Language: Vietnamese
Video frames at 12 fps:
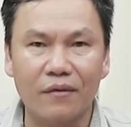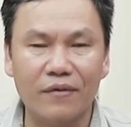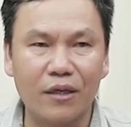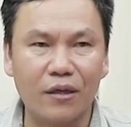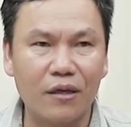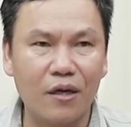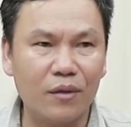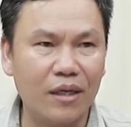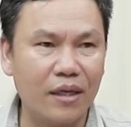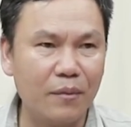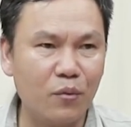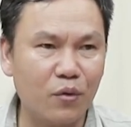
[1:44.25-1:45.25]
và ông
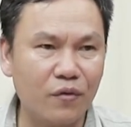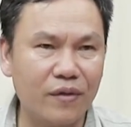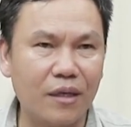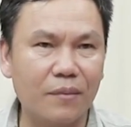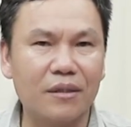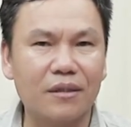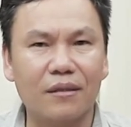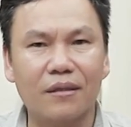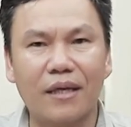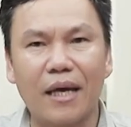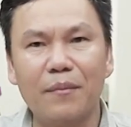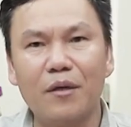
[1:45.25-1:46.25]
lại lấy một cô vợ mà
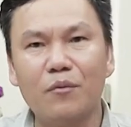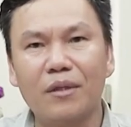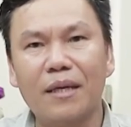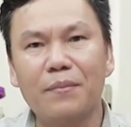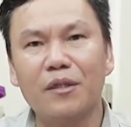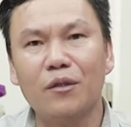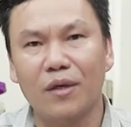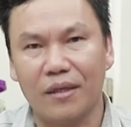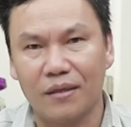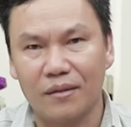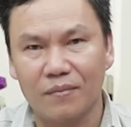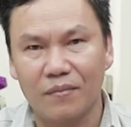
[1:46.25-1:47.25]
kém ông những năm mươi tuổi